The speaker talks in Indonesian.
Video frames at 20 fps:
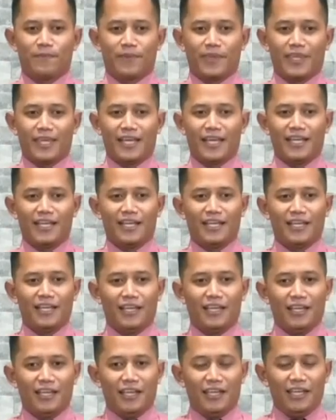Ya.
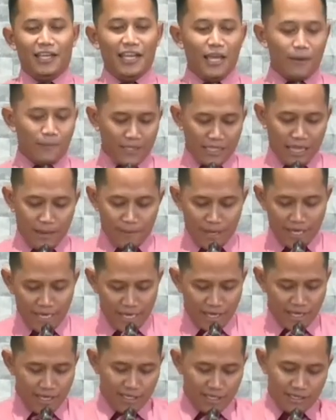Ini yang pertama
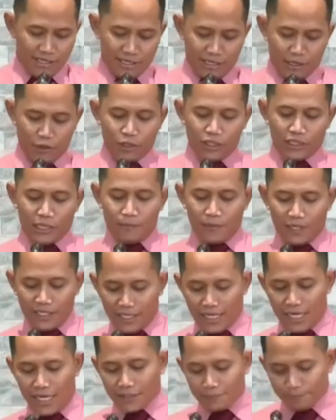ya. Kalau kita
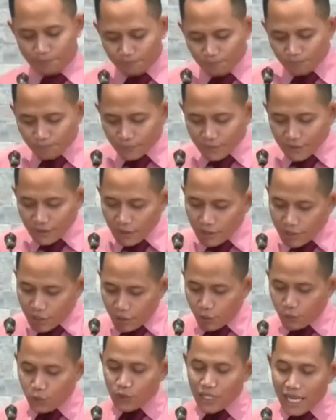melihat
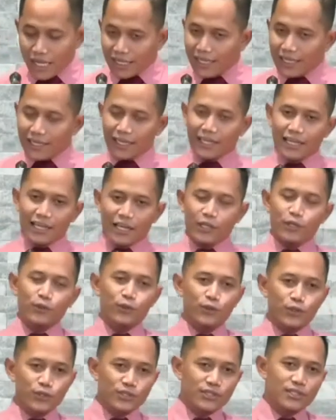sesungguhnya gara-gara
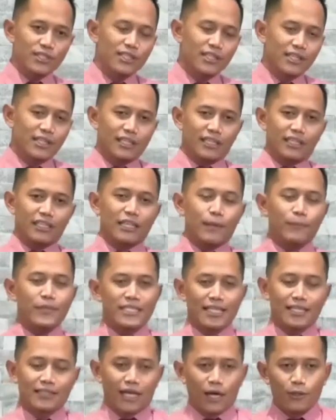Yunus kita
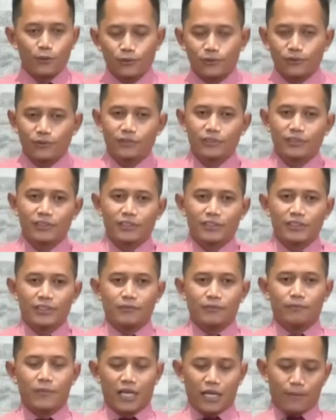bisa tahu
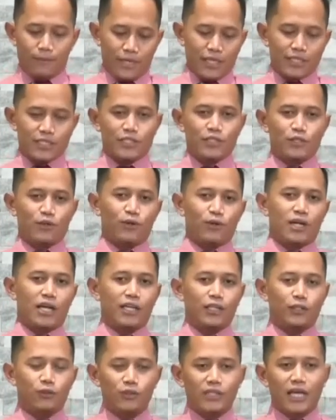bagaimana
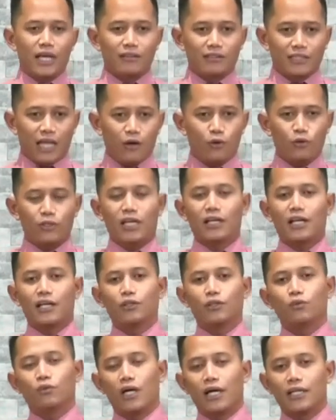seseorang itu yang takut akan
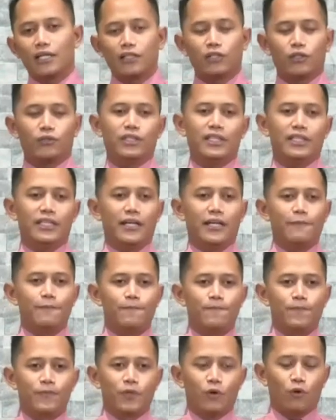Tuhan atau tidak.
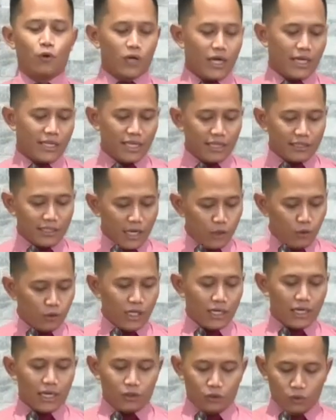Orang yang takut
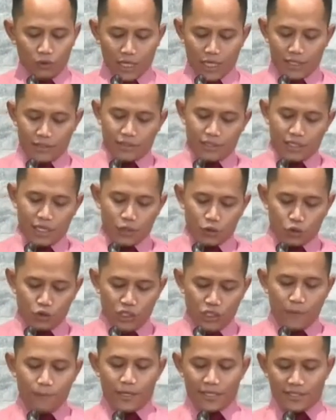akan Tuhan
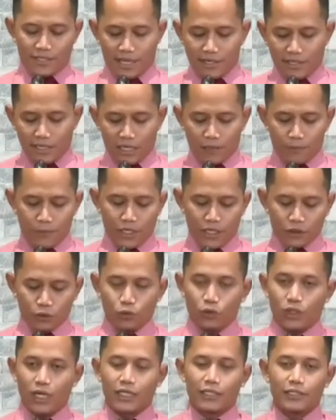seharusnya bersandar kepada
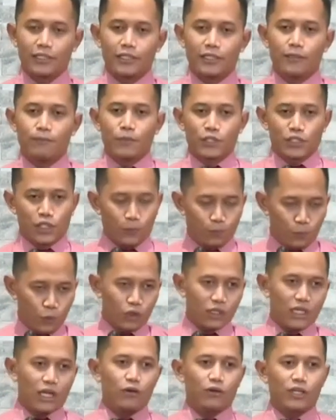Tuhan. Meskipun kalau